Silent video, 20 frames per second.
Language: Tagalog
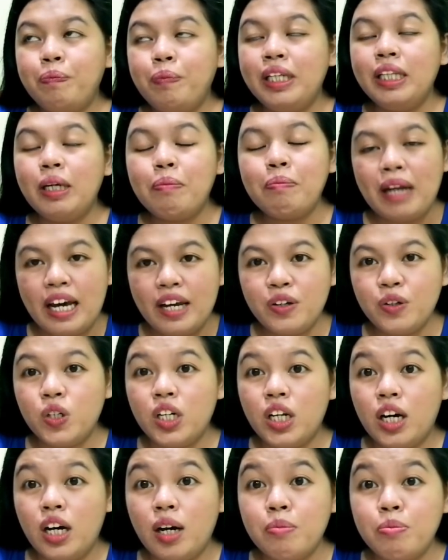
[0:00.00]
pinaplano
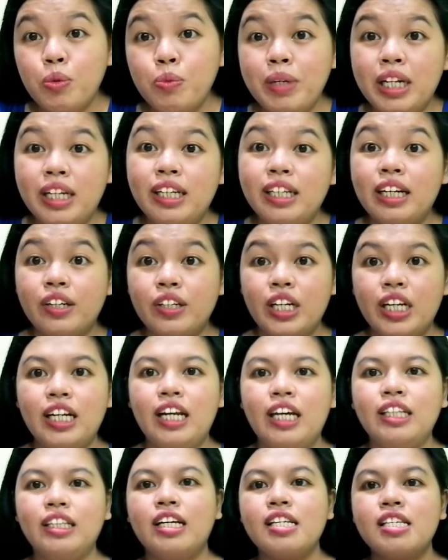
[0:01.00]
na bumili ng ring
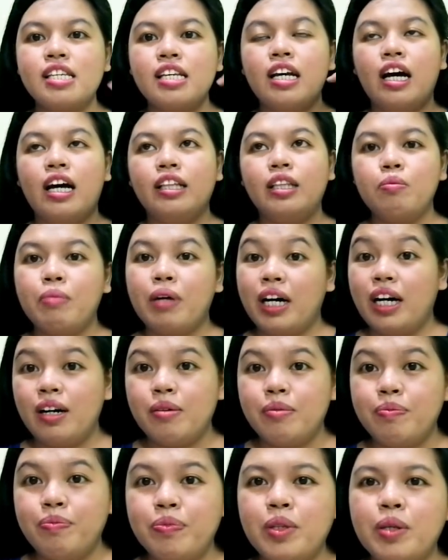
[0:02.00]
light kasi nga, di
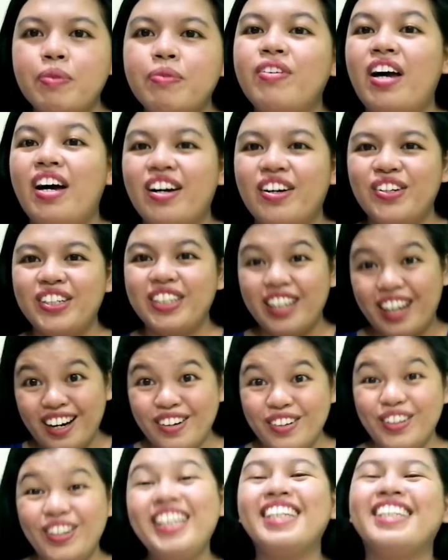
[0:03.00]
ba, vlogger daw.